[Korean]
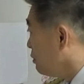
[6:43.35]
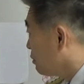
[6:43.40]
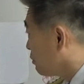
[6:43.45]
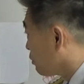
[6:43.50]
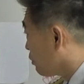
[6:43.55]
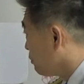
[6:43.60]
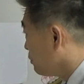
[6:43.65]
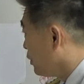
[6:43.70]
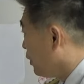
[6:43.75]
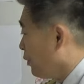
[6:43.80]

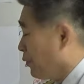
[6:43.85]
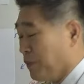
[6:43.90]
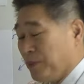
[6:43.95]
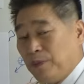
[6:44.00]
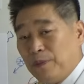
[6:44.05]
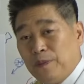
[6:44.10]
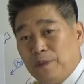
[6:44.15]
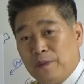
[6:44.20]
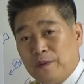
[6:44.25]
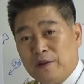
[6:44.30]

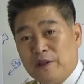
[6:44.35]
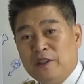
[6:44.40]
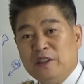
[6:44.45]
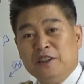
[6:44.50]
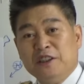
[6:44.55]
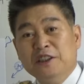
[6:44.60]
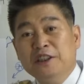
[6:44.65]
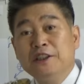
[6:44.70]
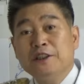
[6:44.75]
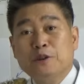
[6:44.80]
그러면
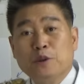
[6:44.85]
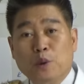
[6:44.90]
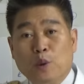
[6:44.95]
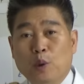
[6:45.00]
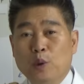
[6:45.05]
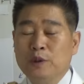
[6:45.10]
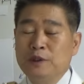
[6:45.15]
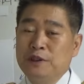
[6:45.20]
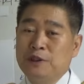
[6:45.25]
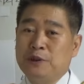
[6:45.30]
이
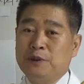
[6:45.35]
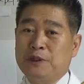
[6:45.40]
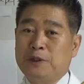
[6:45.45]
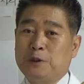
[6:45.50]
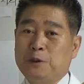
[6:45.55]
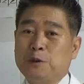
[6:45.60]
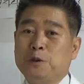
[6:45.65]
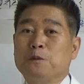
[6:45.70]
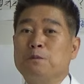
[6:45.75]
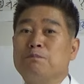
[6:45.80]

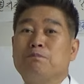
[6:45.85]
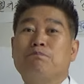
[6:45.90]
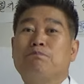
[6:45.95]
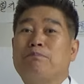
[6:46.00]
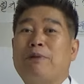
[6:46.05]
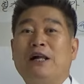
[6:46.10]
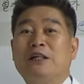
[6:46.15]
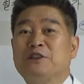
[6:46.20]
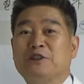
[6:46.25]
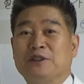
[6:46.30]
고인돌이 조금
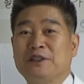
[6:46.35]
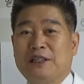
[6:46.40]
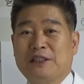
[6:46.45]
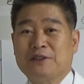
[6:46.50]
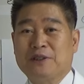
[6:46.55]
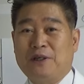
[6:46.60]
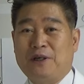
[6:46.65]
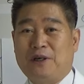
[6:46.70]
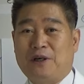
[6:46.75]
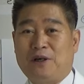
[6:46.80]

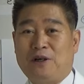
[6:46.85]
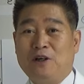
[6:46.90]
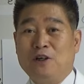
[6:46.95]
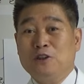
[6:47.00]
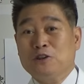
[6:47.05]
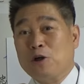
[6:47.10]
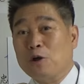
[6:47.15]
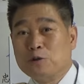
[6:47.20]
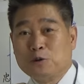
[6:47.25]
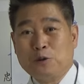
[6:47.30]
발전해서
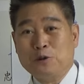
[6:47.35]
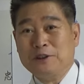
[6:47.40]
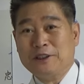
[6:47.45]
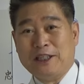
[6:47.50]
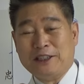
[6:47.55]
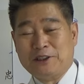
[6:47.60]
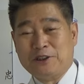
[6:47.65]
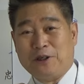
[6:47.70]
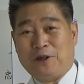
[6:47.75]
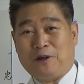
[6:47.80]
석충이
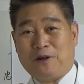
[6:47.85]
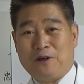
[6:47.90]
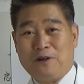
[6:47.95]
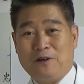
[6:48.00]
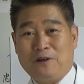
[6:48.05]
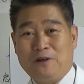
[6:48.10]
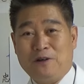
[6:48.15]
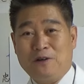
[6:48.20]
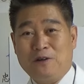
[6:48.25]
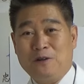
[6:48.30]
됐죠?
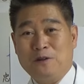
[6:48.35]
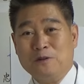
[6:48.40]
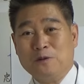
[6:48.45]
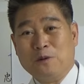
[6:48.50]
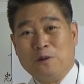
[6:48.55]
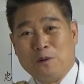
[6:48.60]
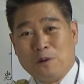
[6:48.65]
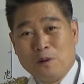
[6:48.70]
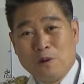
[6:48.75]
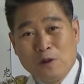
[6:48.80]

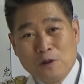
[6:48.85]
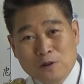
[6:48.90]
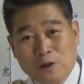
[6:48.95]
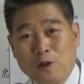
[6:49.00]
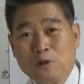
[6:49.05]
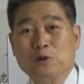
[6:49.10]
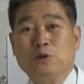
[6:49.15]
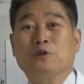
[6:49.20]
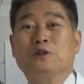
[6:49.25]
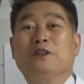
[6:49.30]
또
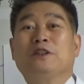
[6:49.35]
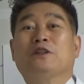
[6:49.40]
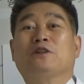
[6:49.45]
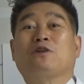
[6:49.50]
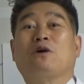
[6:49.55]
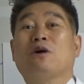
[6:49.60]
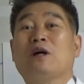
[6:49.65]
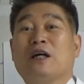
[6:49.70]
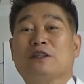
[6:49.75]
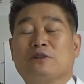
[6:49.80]
석충이
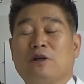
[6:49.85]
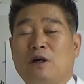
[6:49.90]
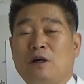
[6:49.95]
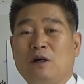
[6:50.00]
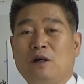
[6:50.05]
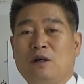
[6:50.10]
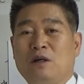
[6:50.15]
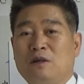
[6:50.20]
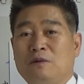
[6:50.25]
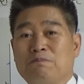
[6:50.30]
더
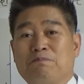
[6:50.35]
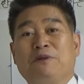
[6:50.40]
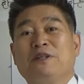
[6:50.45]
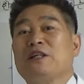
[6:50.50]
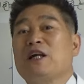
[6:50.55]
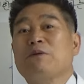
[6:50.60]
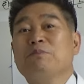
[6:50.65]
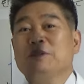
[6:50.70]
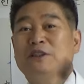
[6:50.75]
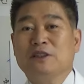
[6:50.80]
가서
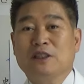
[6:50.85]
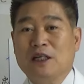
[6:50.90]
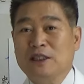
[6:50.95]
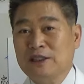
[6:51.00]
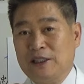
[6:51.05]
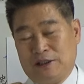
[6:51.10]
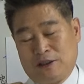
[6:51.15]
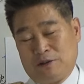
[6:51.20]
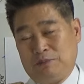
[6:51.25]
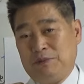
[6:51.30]
피라미드가
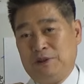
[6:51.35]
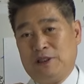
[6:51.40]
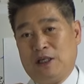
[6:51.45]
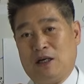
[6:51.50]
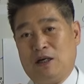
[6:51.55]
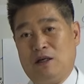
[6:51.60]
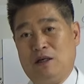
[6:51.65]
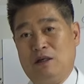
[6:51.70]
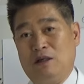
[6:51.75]
됐습니다.